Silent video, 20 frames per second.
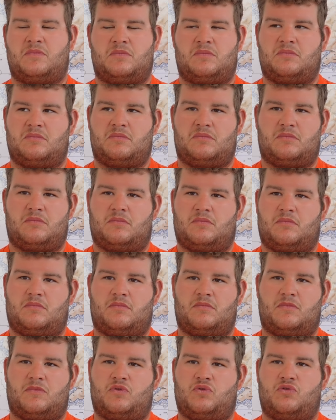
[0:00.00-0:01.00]
sur
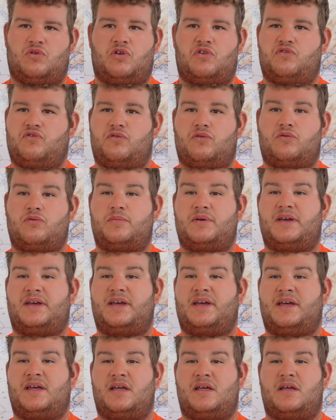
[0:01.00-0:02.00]
le Non, sur le
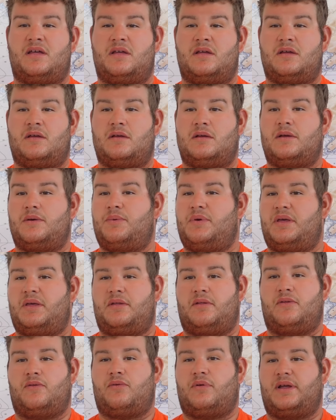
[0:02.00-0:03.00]
coup, eh
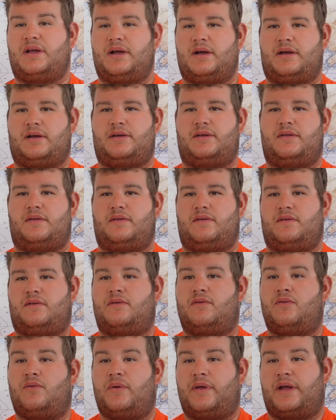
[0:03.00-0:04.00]
oui, dans tous les cas,
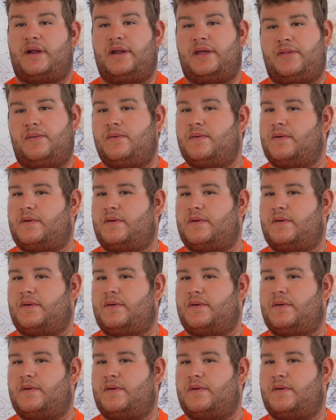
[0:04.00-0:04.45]
euh, on doit y aller. Donc,